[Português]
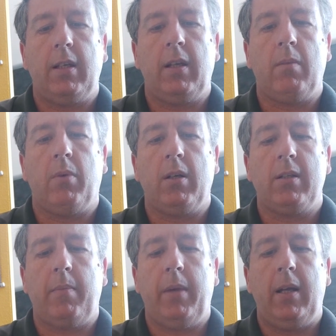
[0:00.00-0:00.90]
a gearbox
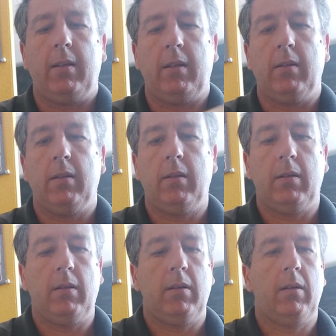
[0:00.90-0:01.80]
aberta.
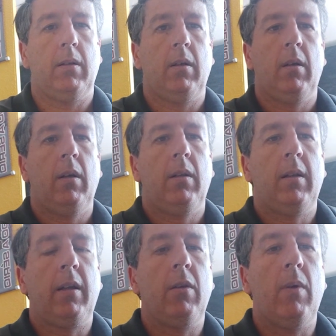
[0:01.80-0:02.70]

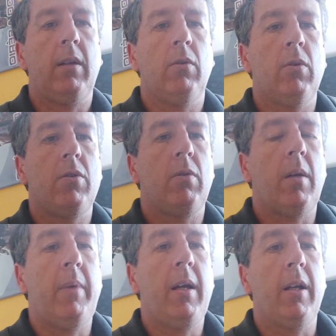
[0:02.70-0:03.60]
Tá aqui o air nozzle
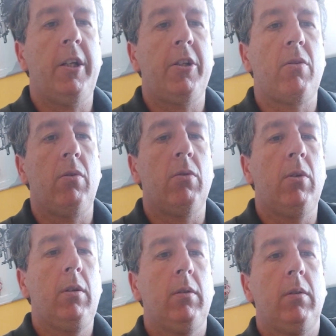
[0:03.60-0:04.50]
também que a gente
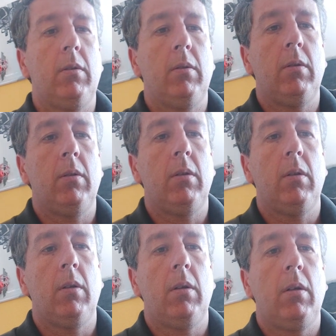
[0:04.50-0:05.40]
trocou.
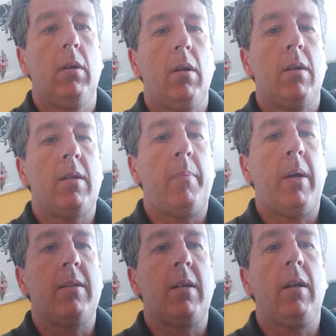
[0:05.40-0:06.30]
Essa
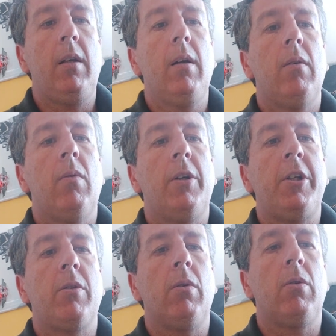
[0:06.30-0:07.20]
peça aqui, a
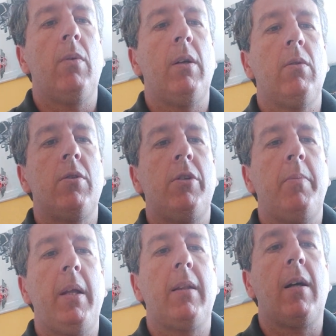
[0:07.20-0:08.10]
gente colocou um air nozzle de
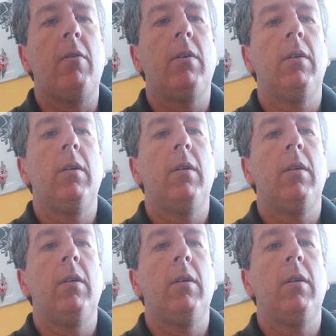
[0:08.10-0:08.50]
metal,